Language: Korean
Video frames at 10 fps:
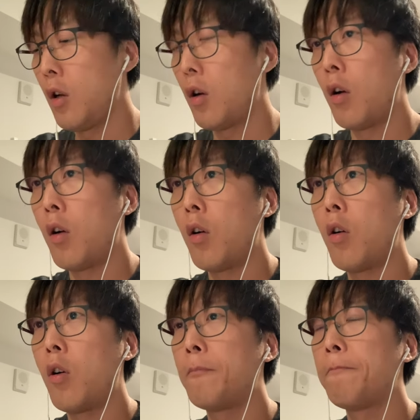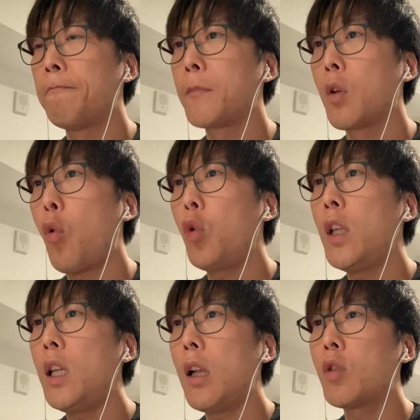어
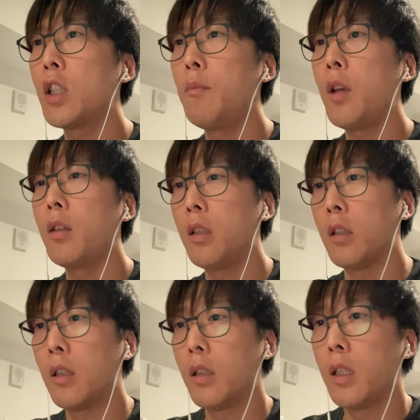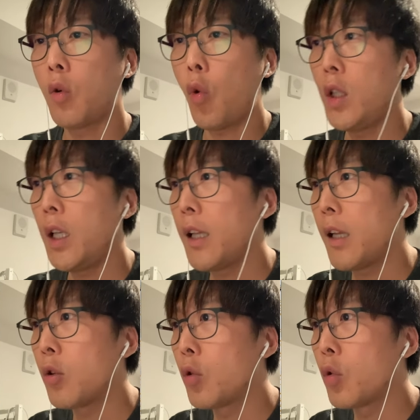코딩이라고 치면은 이 코딩에
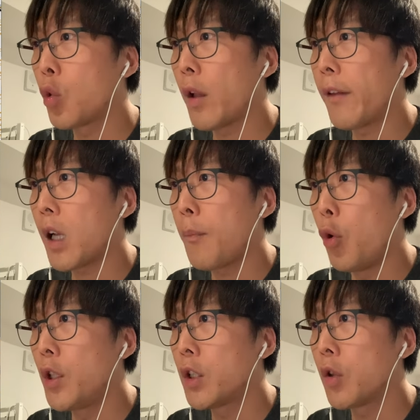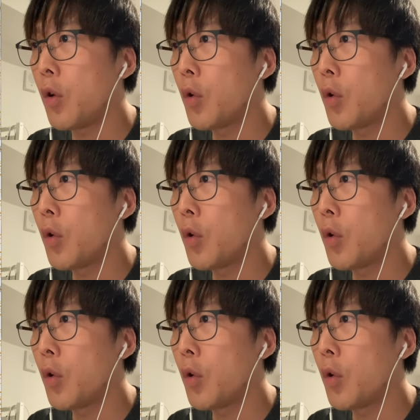대한 여기 노란 색깔 보이시죠?